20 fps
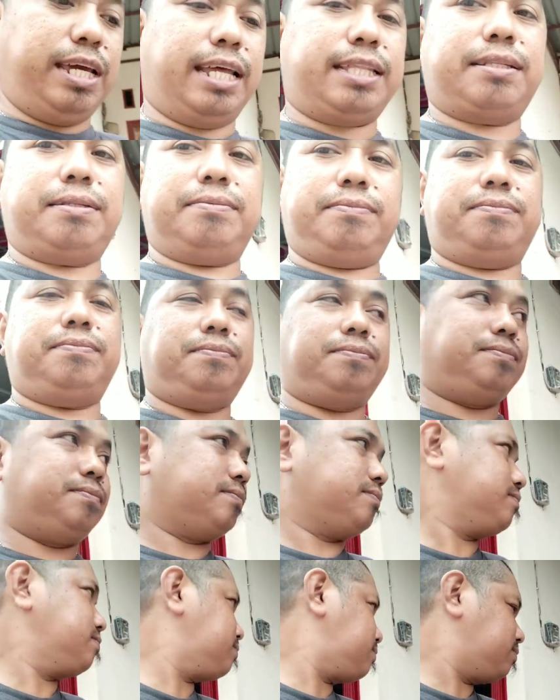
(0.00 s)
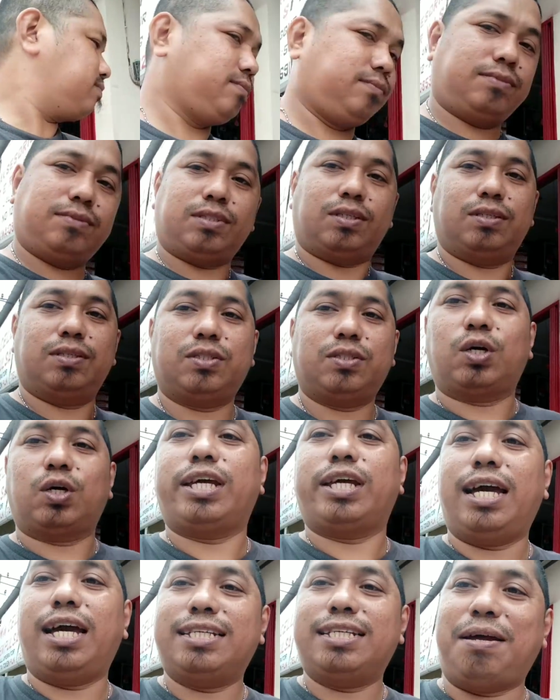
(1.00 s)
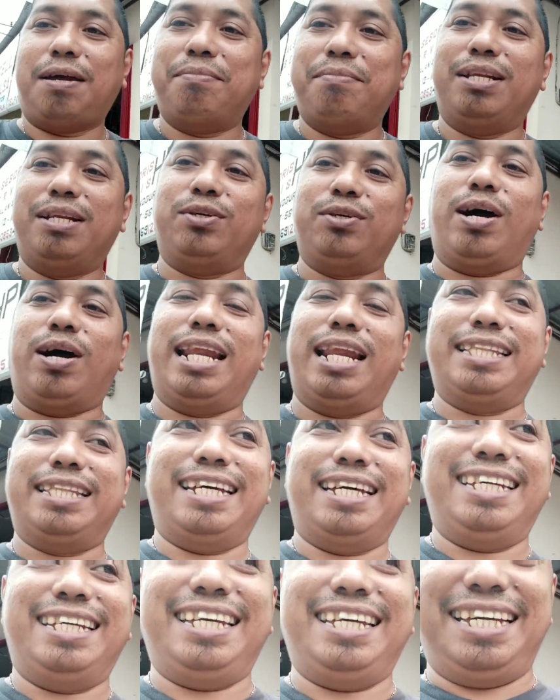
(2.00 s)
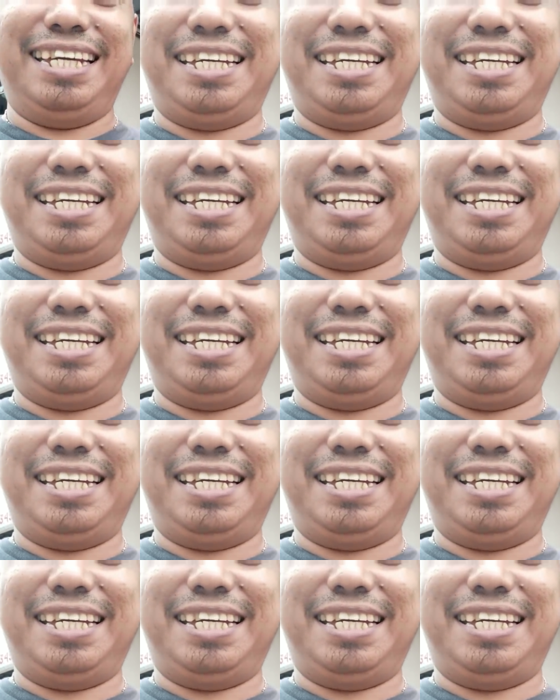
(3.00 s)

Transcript: lihat sorry ya sambil jualan tadi